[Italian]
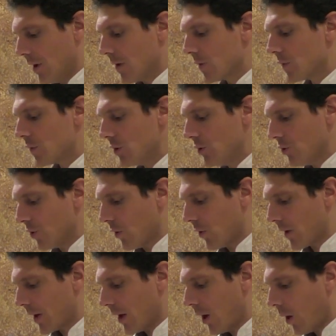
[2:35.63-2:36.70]

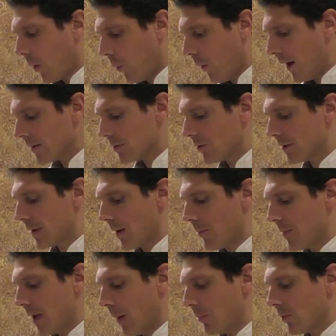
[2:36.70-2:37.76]
Signore, quando ti
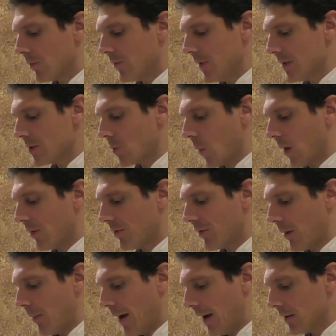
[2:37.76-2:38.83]
abbiamo visto
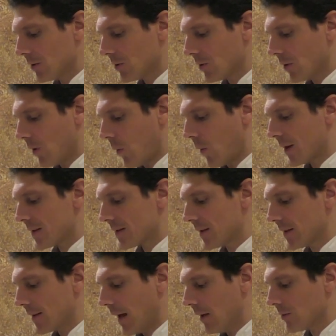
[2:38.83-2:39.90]
affamato o
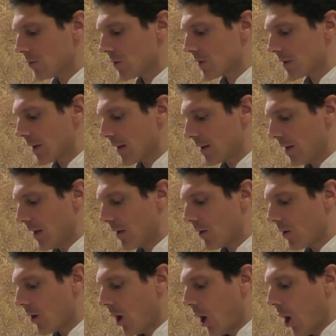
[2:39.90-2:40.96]
assetato
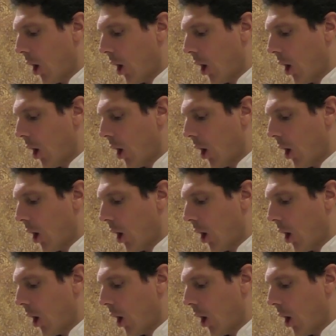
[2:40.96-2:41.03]
straniero